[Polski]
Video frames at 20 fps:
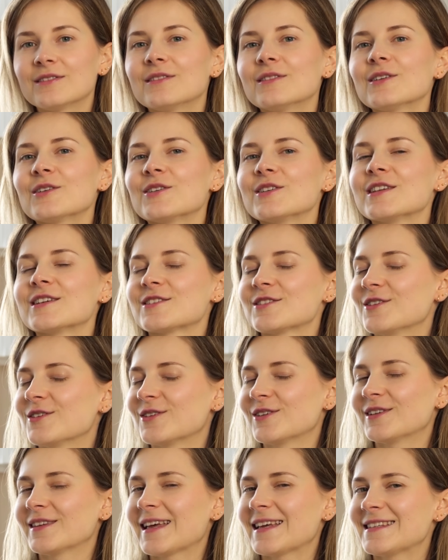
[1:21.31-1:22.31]
to koniecznie
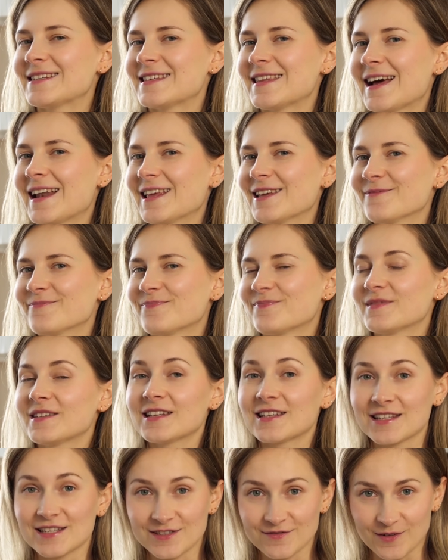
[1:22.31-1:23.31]
oglądajcie dalej.
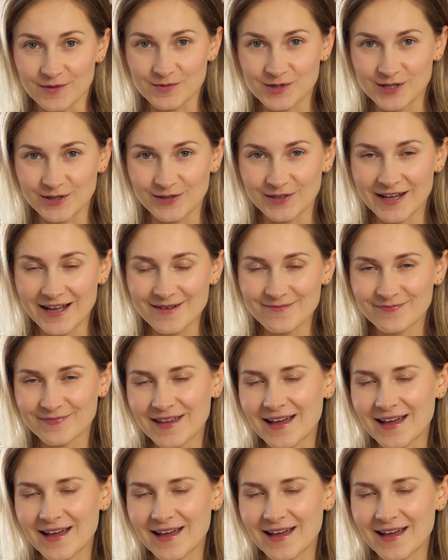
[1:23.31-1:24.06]
Ja nazywam się Olga,